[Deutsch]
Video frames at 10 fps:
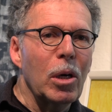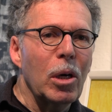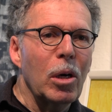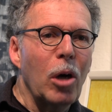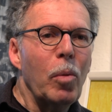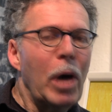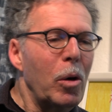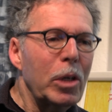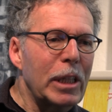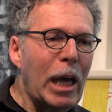aber
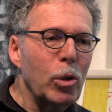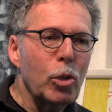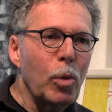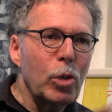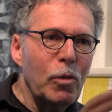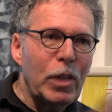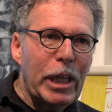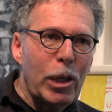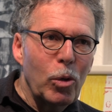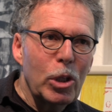auch genauso
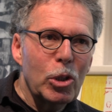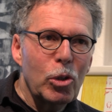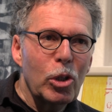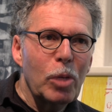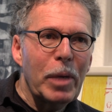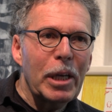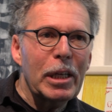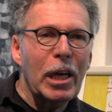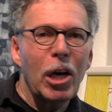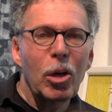Montevideo in
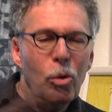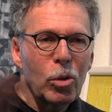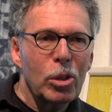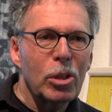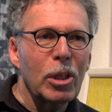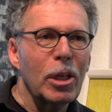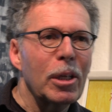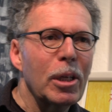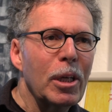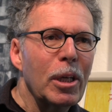Südamerika und,
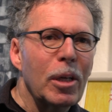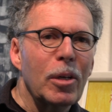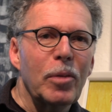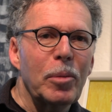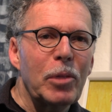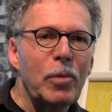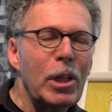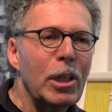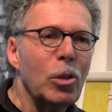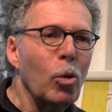äh, wenn man
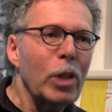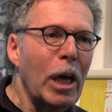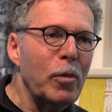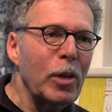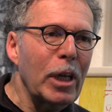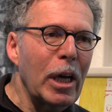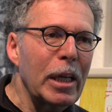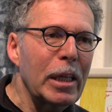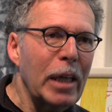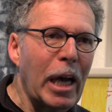will, Nordafrika
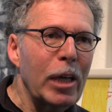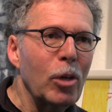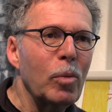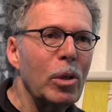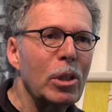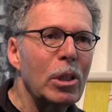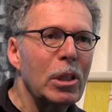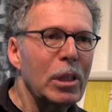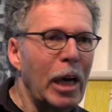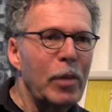in Kairo, wo ich
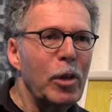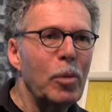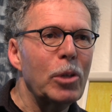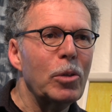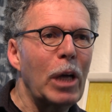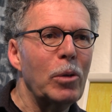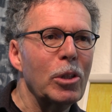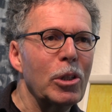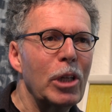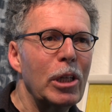drei, viermal schon
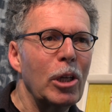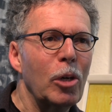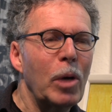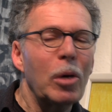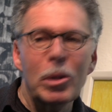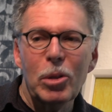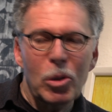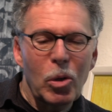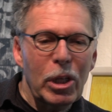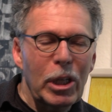ausgestellt habe. Aber
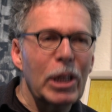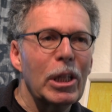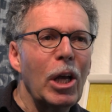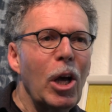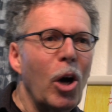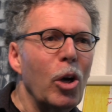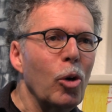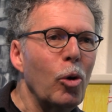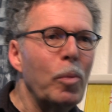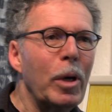natürlich in
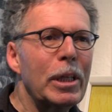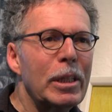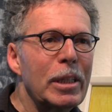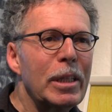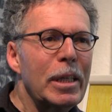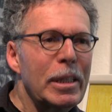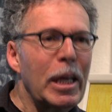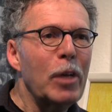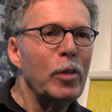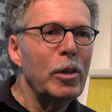Europa in sehr,